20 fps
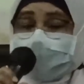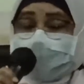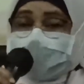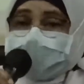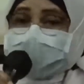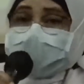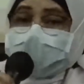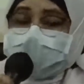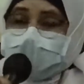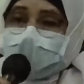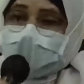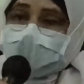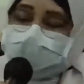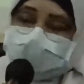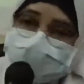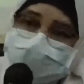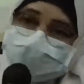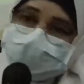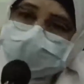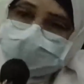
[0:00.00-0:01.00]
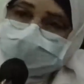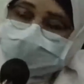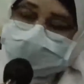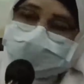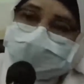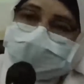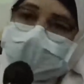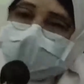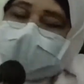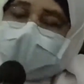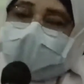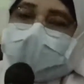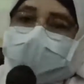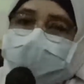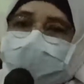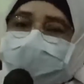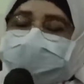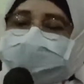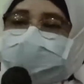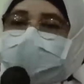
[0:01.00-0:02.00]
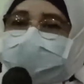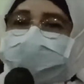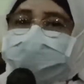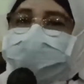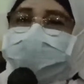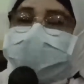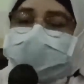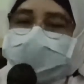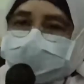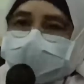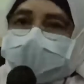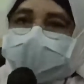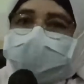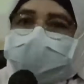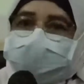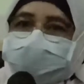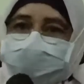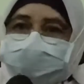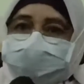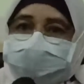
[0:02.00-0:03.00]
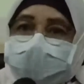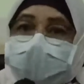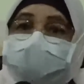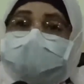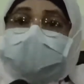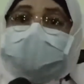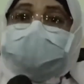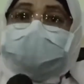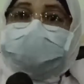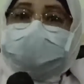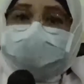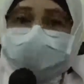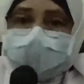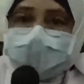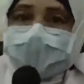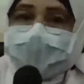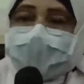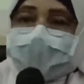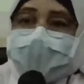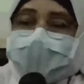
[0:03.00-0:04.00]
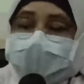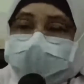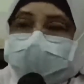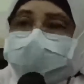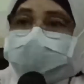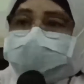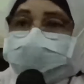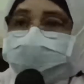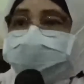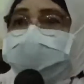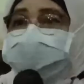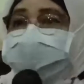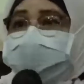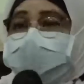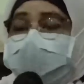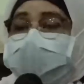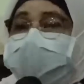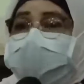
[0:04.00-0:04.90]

dimana kalau menurut WHO 1% dari jumlah penduduk ini tentunya sudah